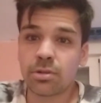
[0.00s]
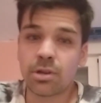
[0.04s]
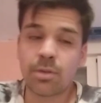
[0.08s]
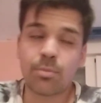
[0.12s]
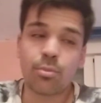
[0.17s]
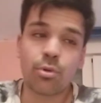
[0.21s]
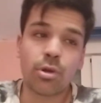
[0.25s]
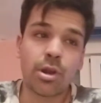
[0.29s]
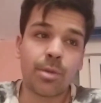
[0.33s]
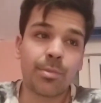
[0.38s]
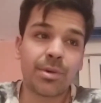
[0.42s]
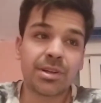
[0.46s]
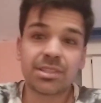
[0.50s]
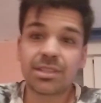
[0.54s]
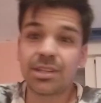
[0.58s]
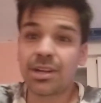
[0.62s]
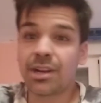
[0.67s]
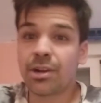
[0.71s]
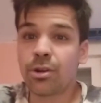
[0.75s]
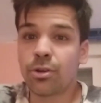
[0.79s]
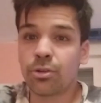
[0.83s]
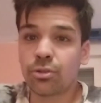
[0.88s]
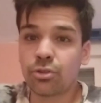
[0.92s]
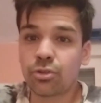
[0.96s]
El problema es
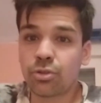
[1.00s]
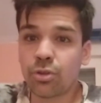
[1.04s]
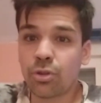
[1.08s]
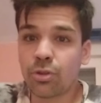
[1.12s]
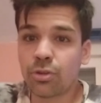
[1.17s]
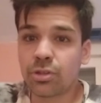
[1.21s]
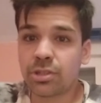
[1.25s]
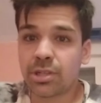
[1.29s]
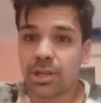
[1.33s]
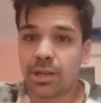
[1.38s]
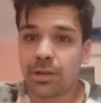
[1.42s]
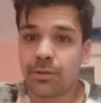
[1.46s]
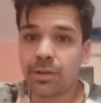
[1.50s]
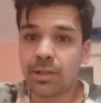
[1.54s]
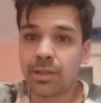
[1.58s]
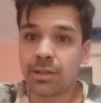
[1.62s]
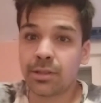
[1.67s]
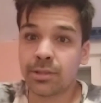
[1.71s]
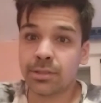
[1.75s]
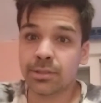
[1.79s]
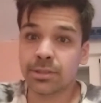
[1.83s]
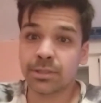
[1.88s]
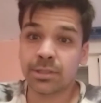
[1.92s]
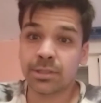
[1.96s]
tenerlo todos a la vez.